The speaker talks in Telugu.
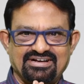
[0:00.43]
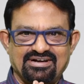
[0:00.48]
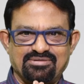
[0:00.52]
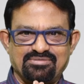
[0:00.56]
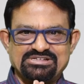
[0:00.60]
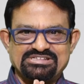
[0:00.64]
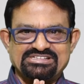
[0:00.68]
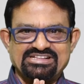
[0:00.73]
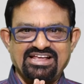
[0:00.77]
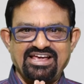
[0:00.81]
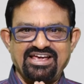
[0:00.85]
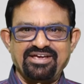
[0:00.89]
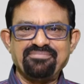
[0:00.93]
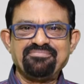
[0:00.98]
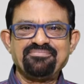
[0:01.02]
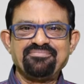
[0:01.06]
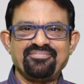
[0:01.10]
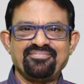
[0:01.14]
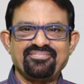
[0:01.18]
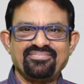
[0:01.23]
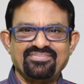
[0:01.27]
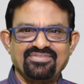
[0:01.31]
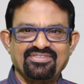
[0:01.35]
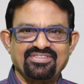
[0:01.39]
నమస్తే
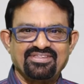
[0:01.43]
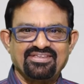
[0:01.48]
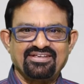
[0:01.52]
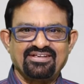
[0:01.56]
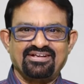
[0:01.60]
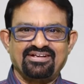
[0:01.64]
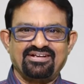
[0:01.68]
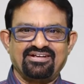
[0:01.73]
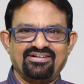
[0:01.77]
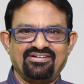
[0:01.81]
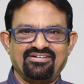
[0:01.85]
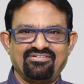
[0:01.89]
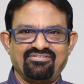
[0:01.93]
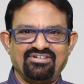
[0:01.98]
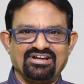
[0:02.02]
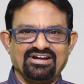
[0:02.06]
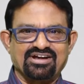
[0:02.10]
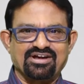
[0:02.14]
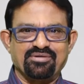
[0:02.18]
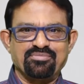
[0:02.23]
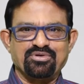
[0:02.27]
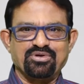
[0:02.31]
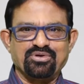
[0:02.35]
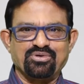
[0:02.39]

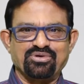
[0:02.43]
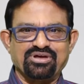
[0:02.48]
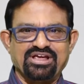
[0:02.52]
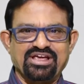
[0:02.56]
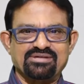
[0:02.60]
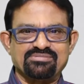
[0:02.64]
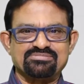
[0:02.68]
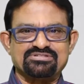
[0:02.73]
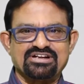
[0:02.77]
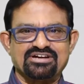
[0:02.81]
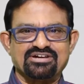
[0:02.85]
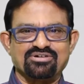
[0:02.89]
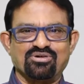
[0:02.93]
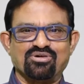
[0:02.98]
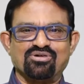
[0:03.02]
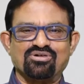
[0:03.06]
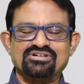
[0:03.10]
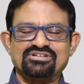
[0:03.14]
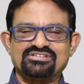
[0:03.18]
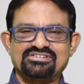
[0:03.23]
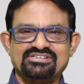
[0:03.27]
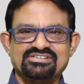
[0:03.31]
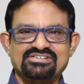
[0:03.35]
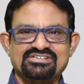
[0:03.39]
వెల్కమ్ టు గేమ్స్ అండ్
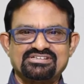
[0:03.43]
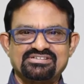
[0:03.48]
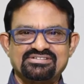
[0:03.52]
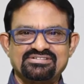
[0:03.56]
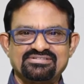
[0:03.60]
గోల్స్